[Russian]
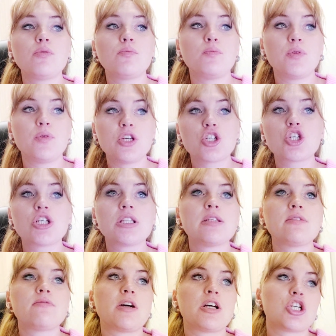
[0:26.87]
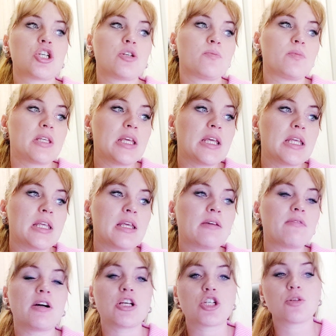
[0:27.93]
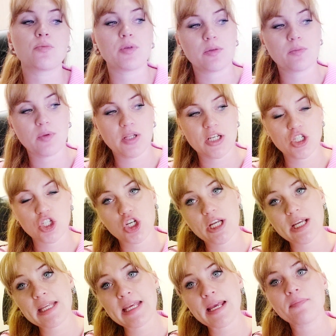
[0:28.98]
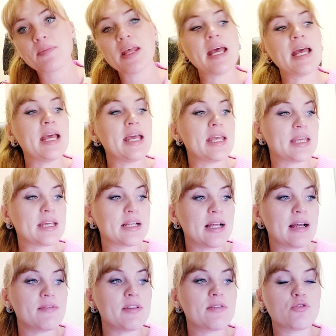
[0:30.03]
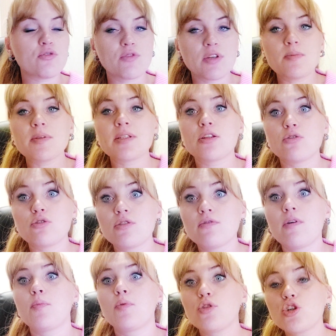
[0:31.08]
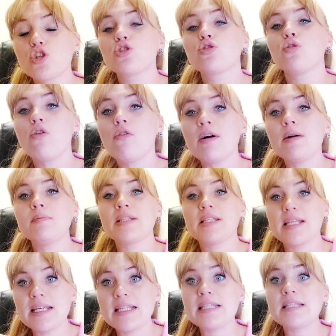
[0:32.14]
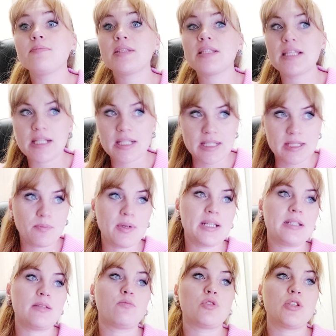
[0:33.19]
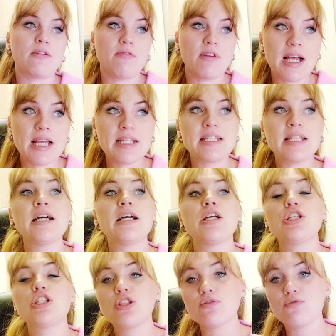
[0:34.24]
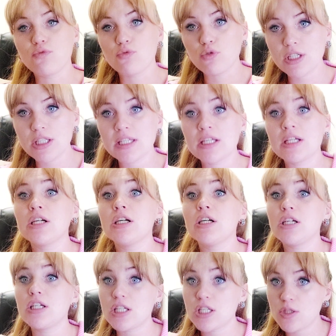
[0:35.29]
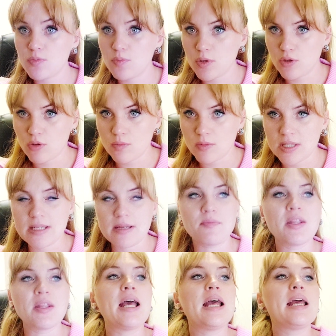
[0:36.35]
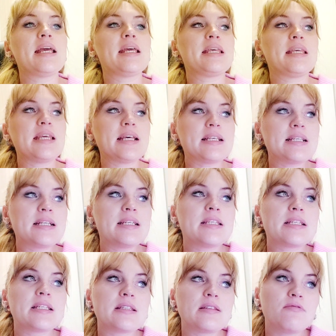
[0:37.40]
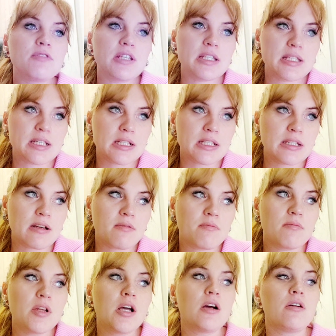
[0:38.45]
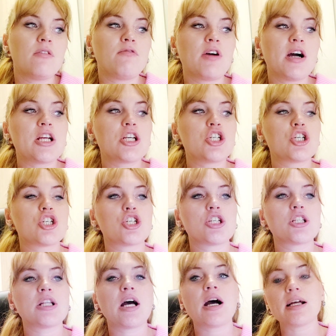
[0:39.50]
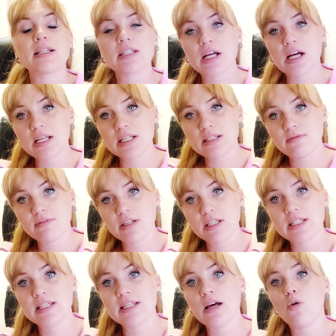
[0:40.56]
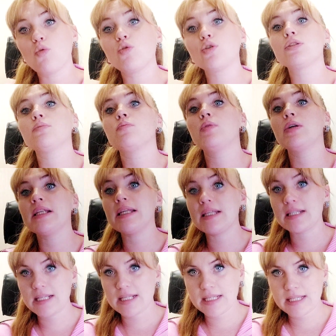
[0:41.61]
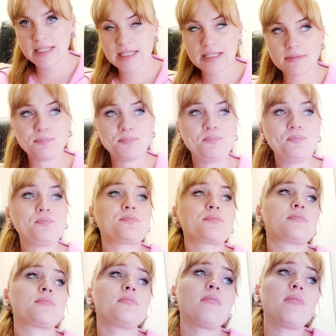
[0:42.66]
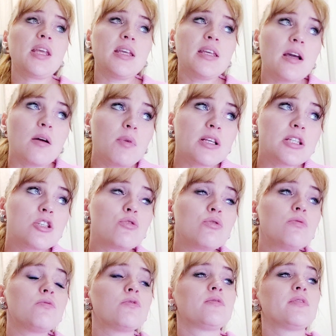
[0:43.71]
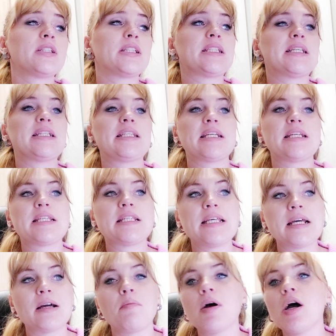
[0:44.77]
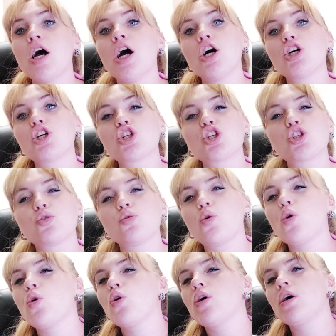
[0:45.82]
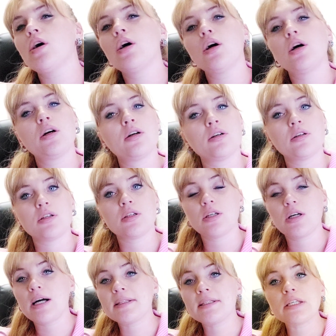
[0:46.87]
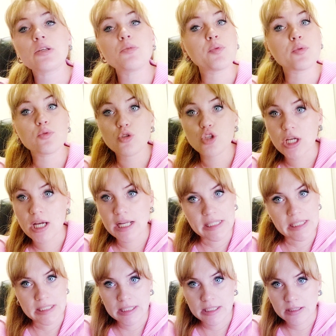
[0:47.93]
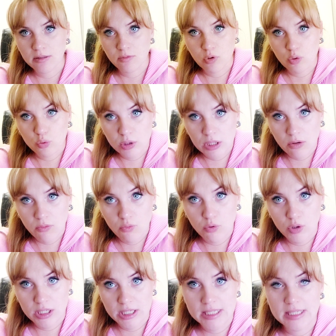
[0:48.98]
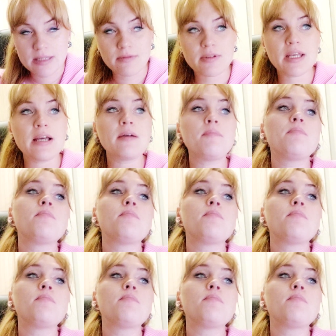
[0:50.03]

пишете, ваше мнение, ваши предположения. И главное, все время задаете вопрос, что вам с этим делать. Поэтому давайте сегодня разберемся. Если действительно ваша жена отказывается от близости и обосновывает это тем, что Э, она не получает от этого удовольствия,